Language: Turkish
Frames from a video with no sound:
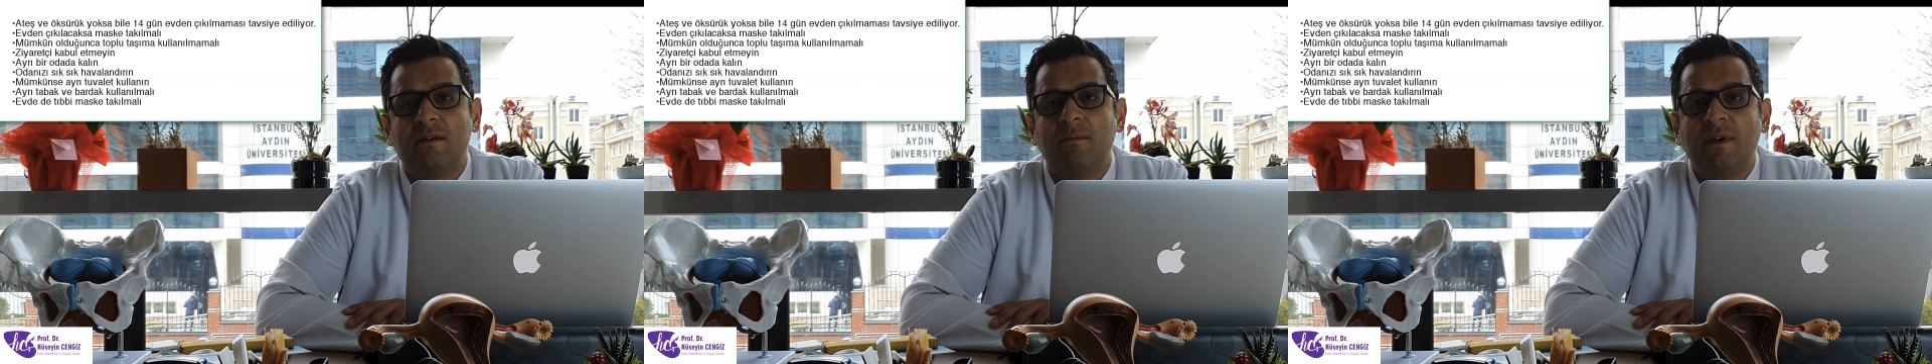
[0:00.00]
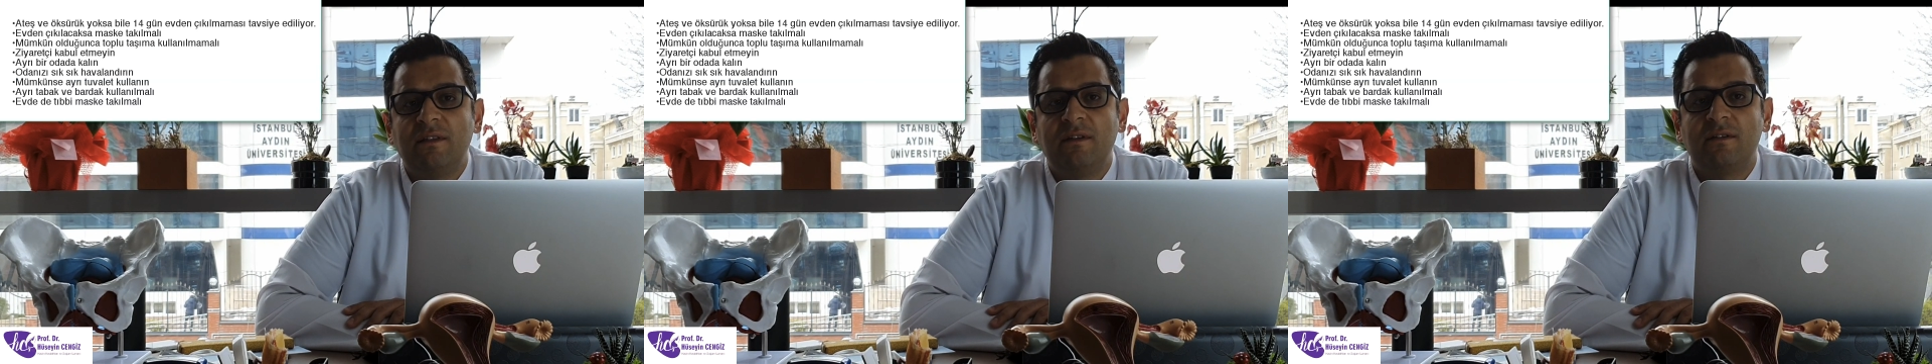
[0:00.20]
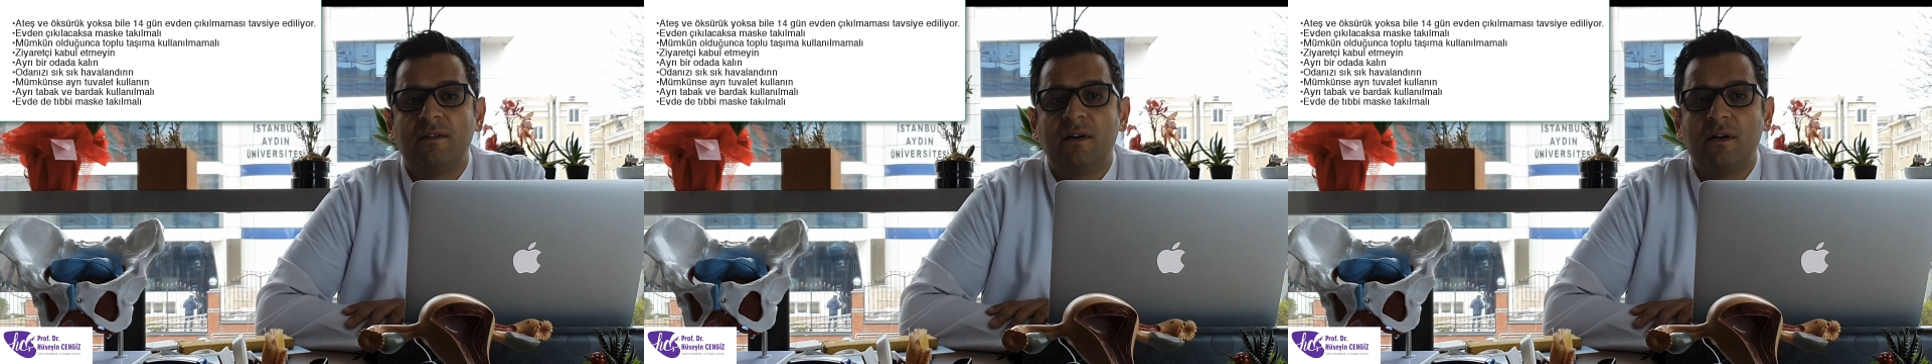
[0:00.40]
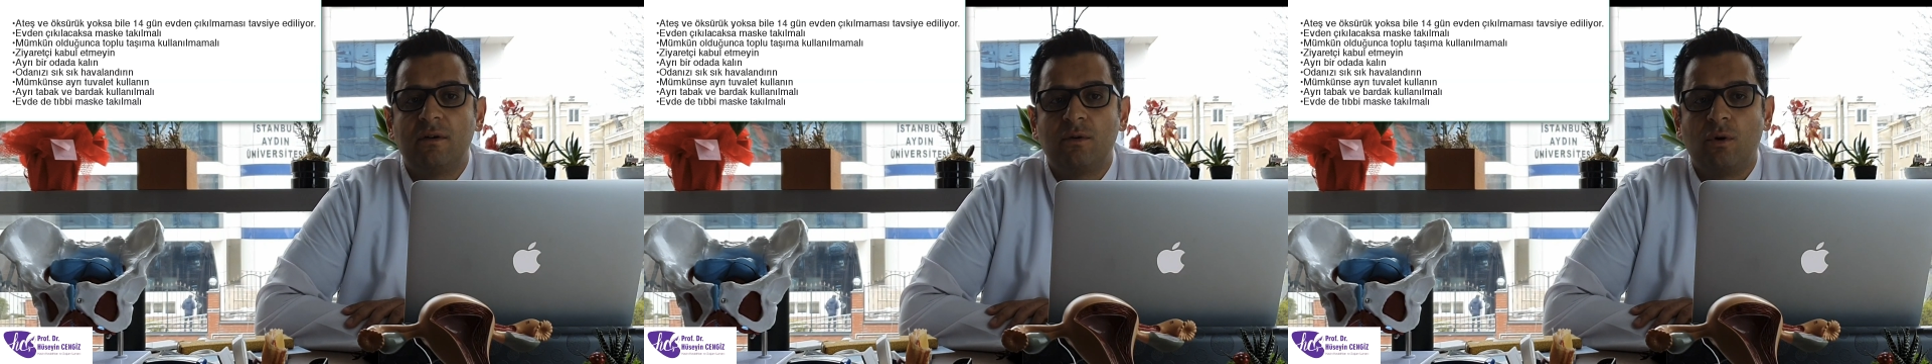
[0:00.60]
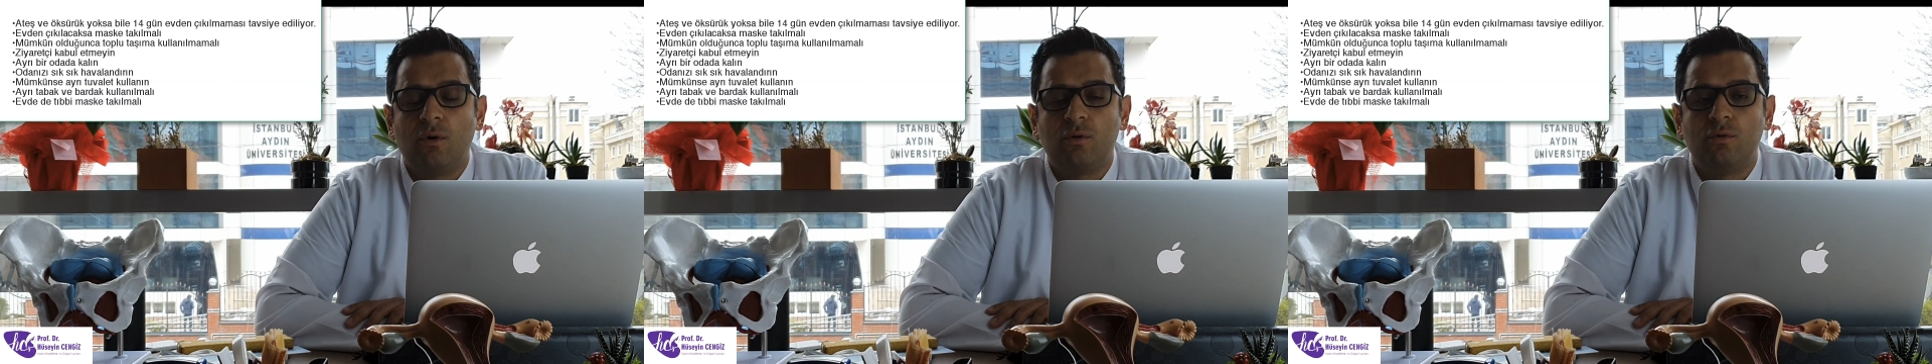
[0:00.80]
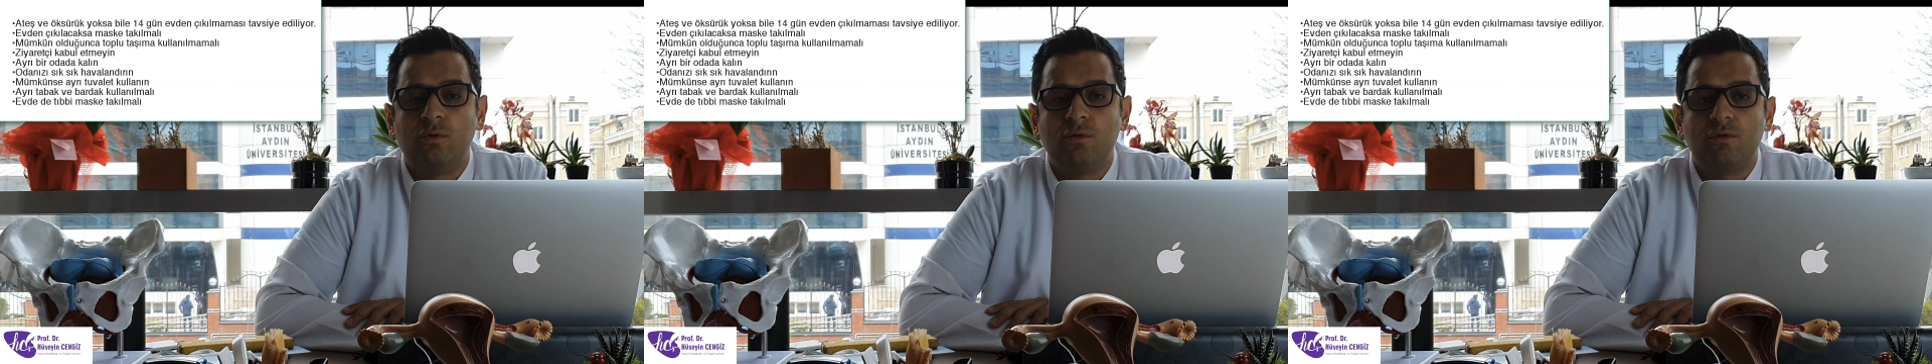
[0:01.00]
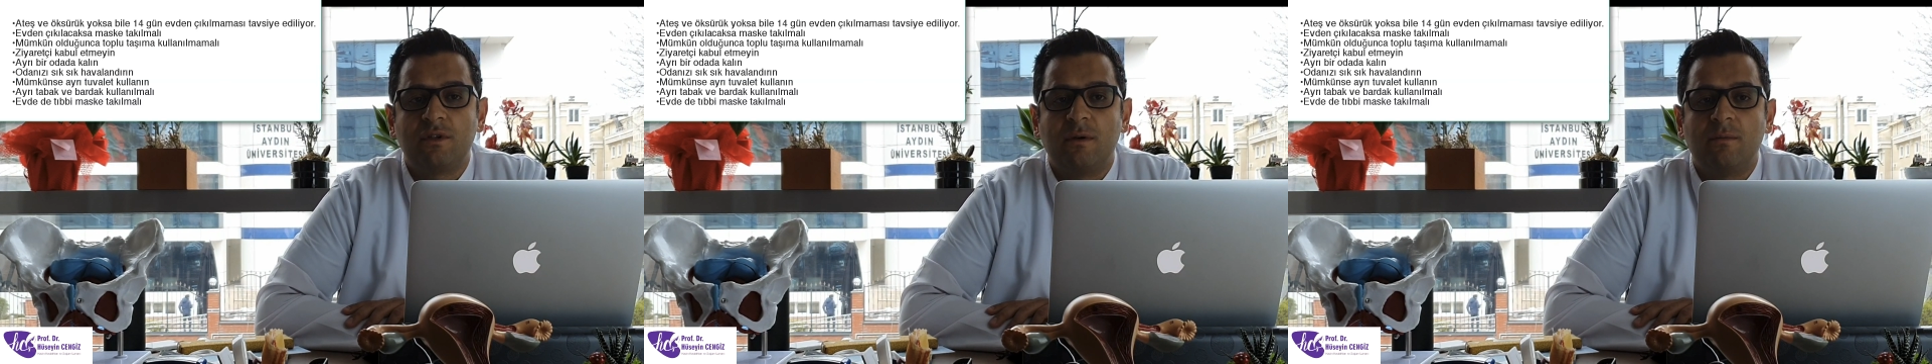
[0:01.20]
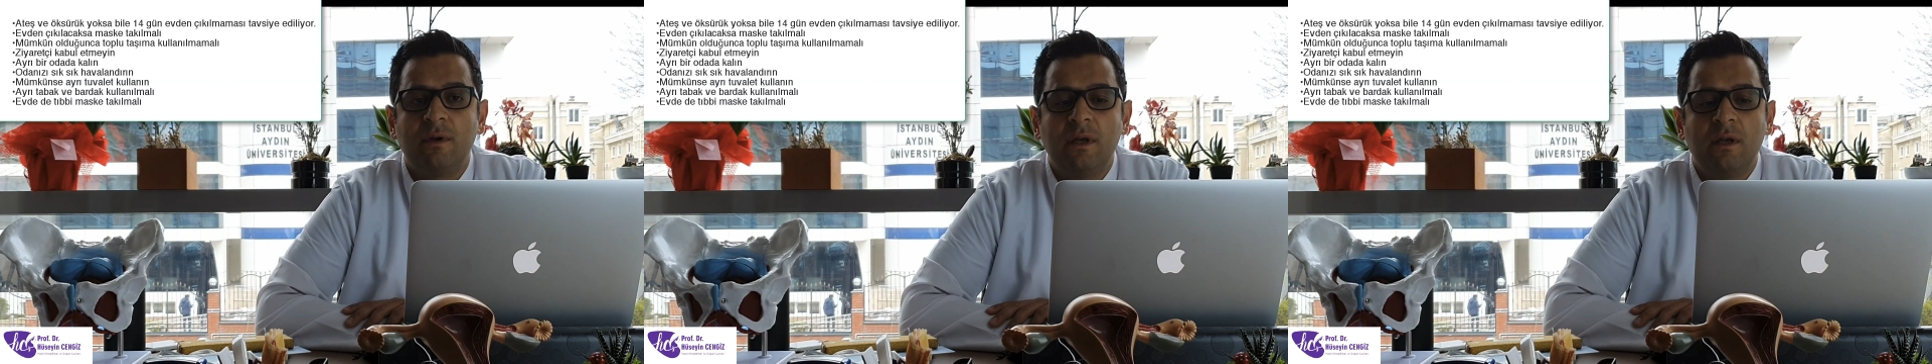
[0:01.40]
medyada gördüğünüz
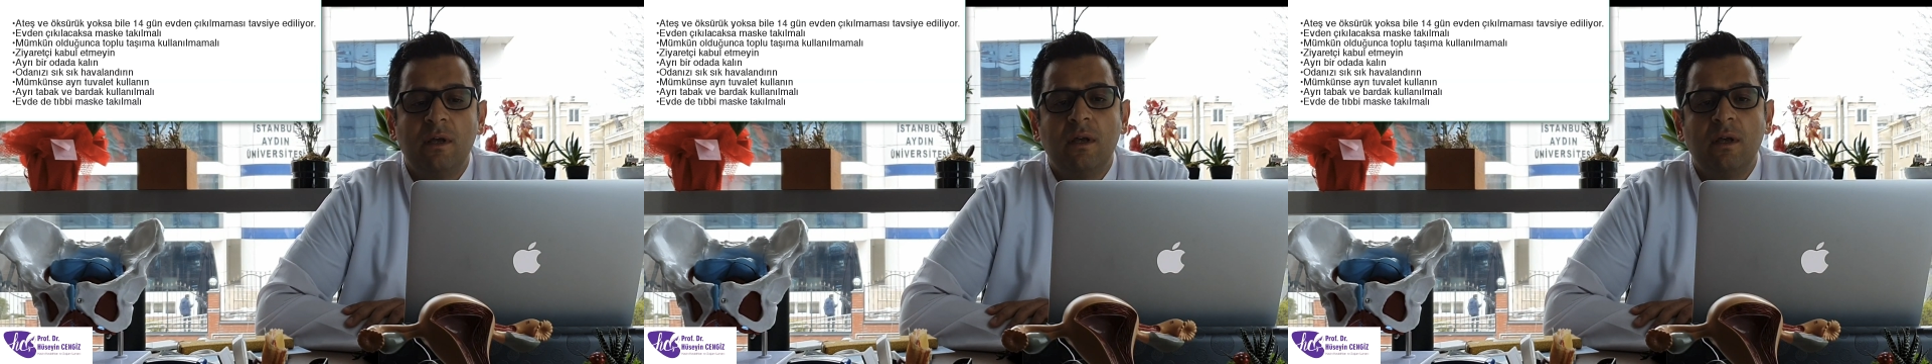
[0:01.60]
gibi